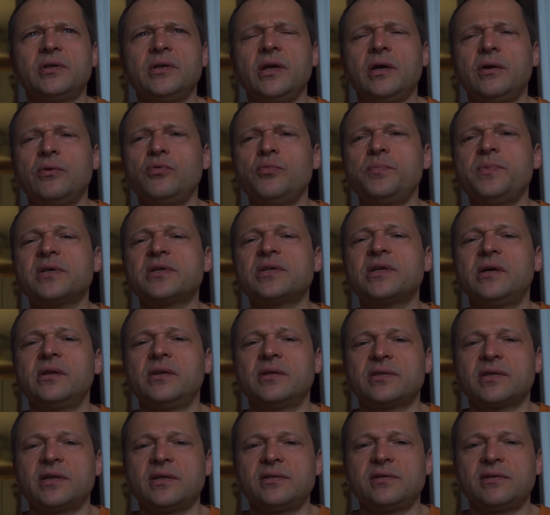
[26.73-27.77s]
Я убежал
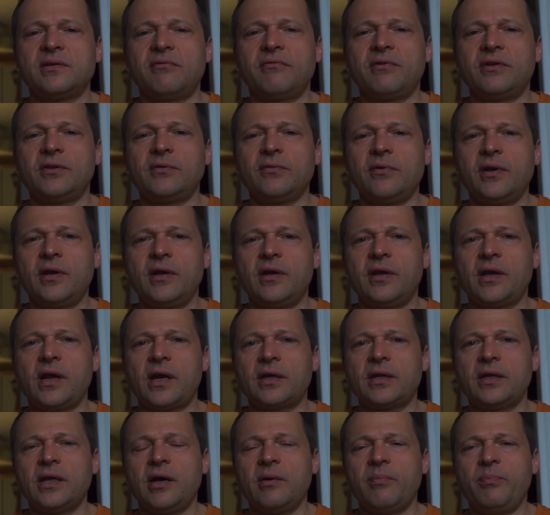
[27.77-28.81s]
из консерватории, mm-hmm.
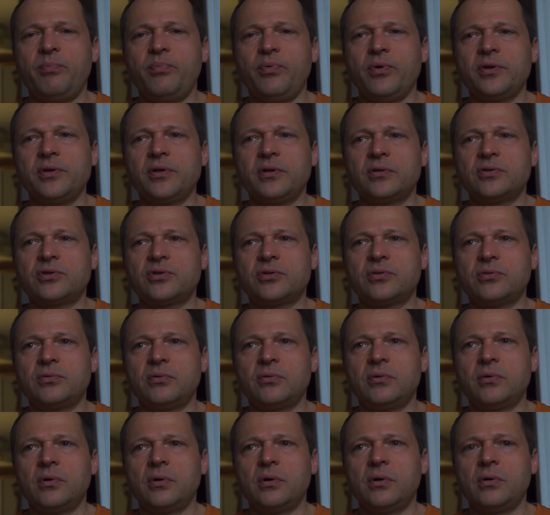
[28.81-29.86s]
когда понял,
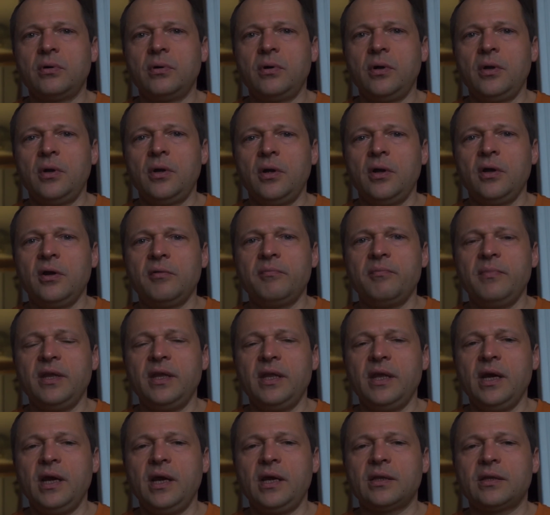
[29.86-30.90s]
что
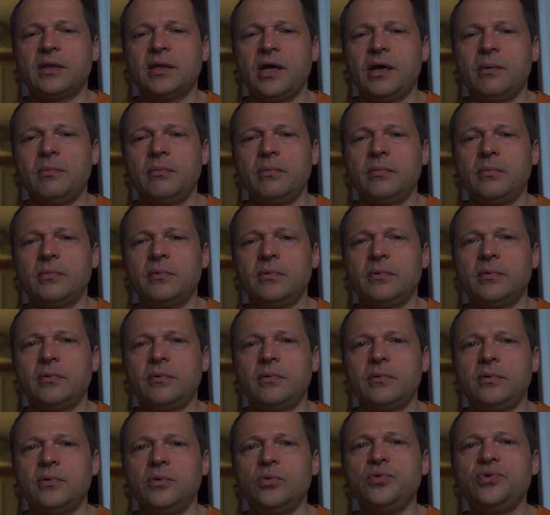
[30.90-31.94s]
меня там
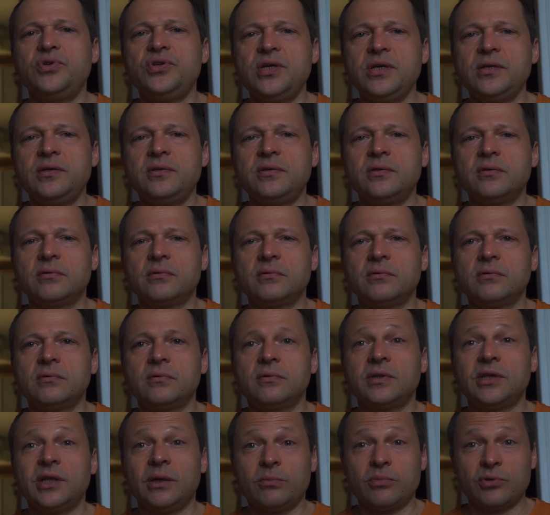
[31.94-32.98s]
учить
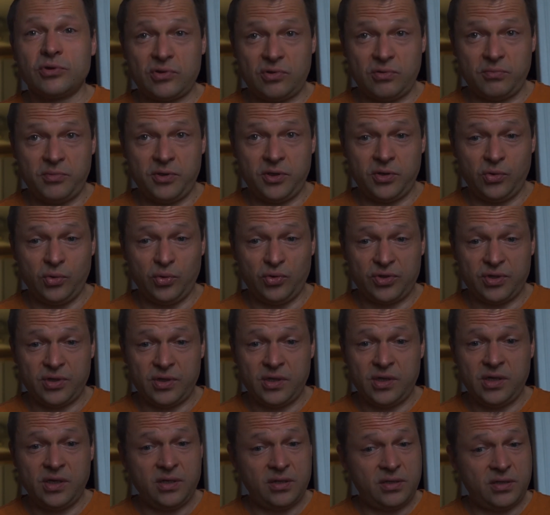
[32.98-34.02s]
тому, что мне нужно
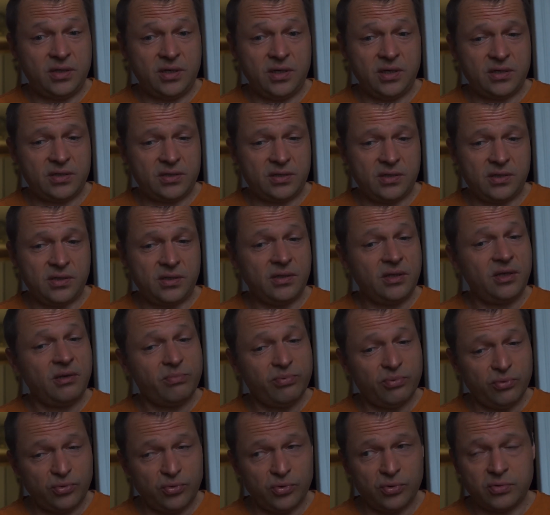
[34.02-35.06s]
и интересно, не да.
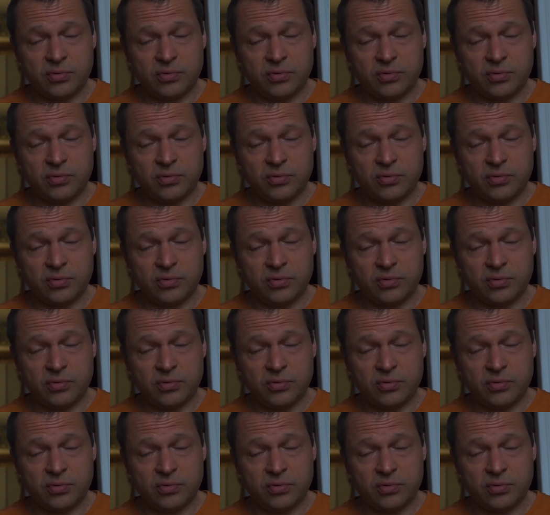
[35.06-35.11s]
будут.